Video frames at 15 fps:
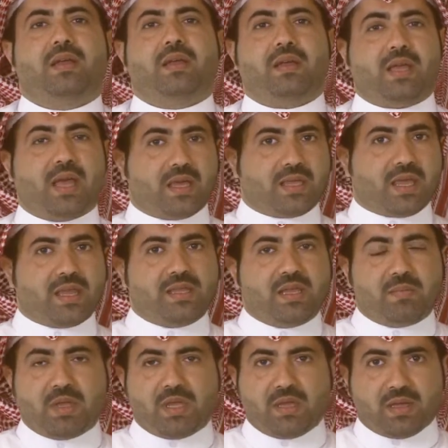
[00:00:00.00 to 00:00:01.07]
هي
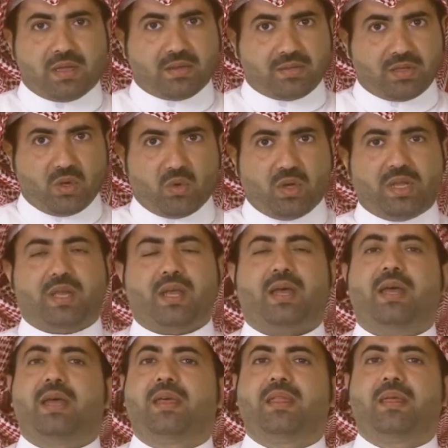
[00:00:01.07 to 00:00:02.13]
أكاديمية
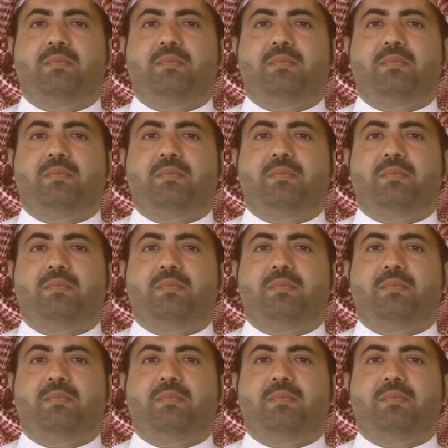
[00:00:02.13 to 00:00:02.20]
دولية أيضا